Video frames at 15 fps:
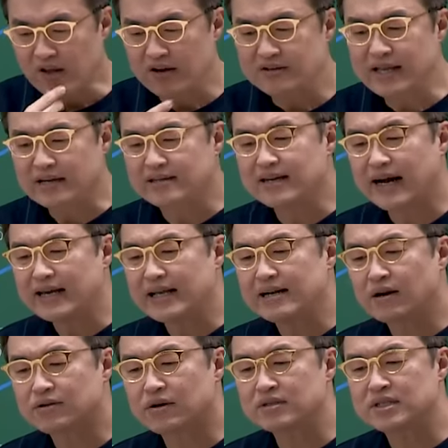근데 그가
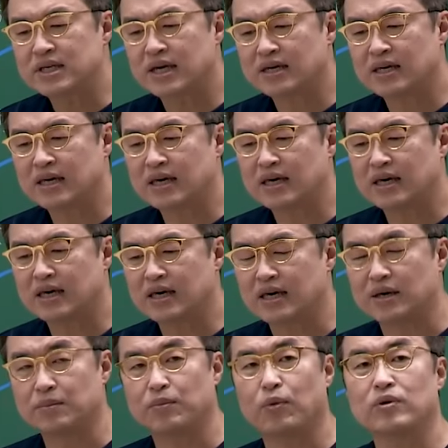읽었던
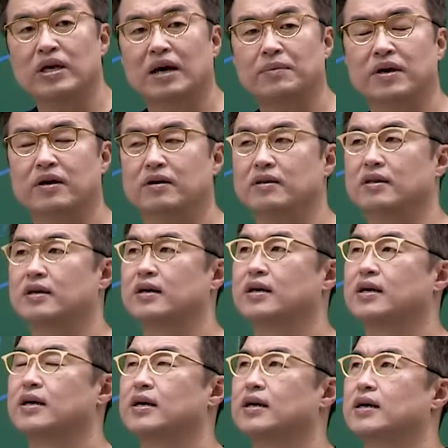책이 뭐냐면
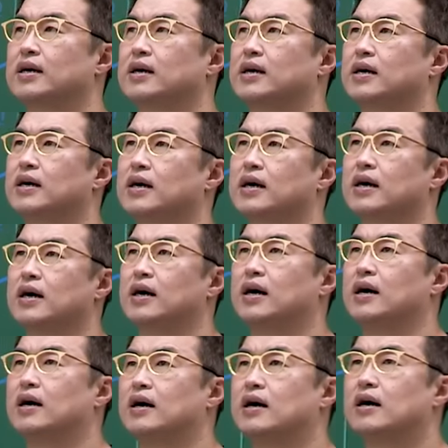
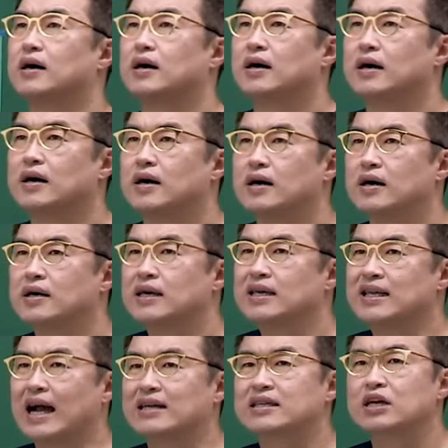어, 이
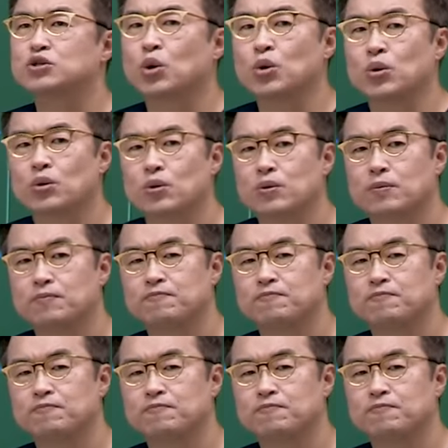당태종